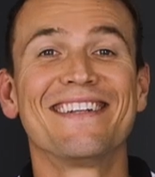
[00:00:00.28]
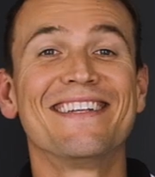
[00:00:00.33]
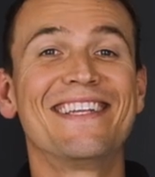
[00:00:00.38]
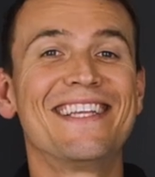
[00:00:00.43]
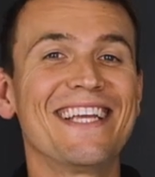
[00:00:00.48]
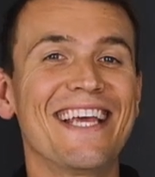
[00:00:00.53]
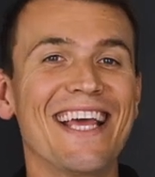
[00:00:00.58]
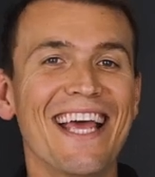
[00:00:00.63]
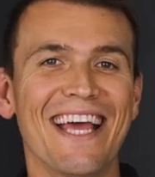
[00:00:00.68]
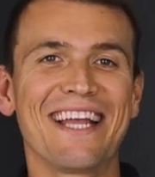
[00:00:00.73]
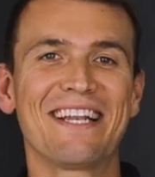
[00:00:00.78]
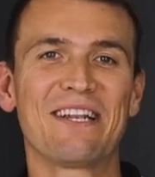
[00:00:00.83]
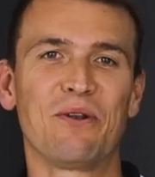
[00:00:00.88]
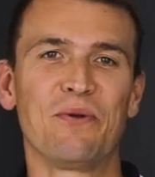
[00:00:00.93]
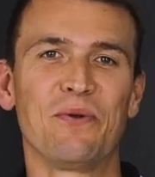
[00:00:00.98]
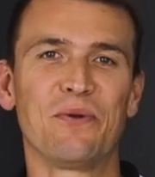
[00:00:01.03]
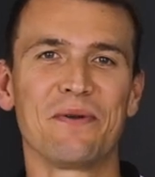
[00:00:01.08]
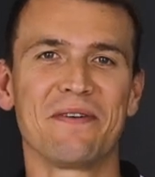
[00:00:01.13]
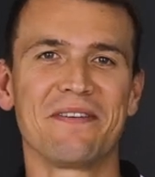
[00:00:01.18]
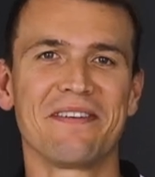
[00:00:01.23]

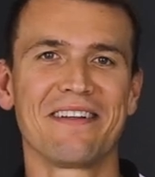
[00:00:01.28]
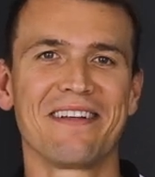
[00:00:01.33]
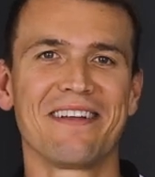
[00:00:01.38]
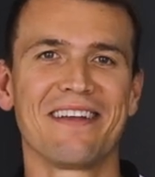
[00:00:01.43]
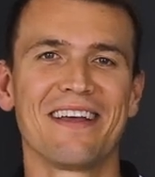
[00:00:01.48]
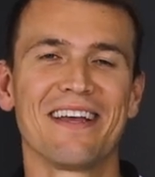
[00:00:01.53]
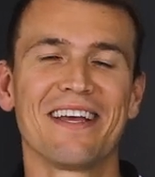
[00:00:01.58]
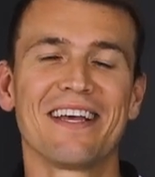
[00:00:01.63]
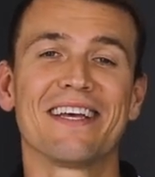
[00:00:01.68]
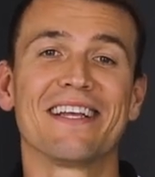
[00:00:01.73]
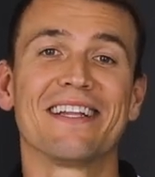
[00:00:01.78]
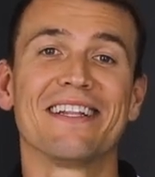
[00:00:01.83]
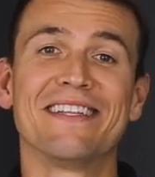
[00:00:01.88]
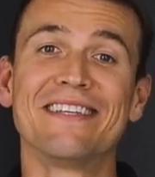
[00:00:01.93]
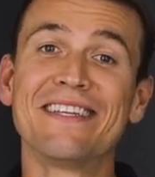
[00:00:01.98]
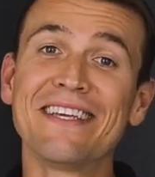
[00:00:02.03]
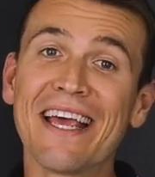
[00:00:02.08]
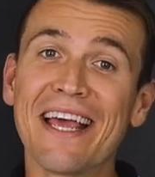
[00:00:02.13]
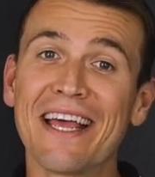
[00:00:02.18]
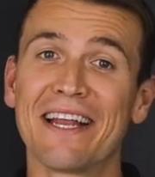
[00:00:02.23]
Diätlügen.
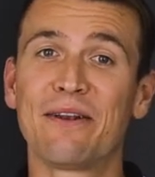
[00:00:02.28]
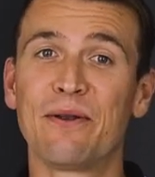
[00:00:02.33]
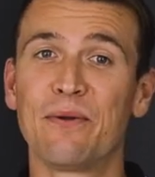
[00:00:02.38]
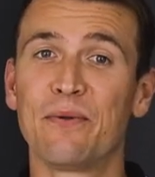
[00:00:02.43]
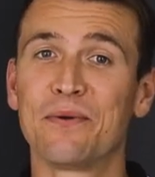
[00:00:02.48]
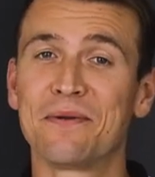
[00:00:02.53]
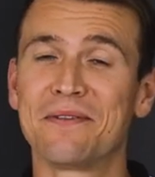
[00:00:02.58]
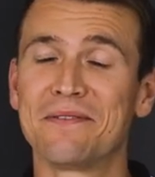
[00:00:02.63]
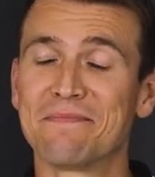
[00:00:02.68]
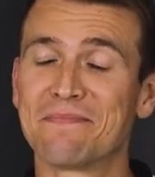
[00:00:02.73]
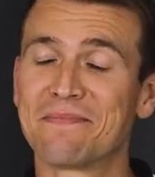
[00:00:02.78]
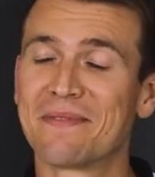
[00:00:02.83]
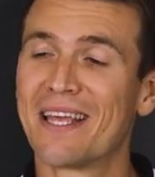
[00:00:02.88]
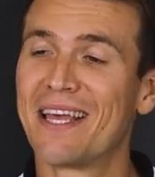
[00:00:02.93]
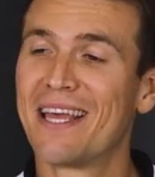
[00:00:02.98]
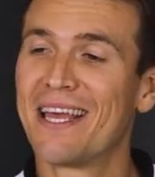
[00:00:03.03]
Diätlügen.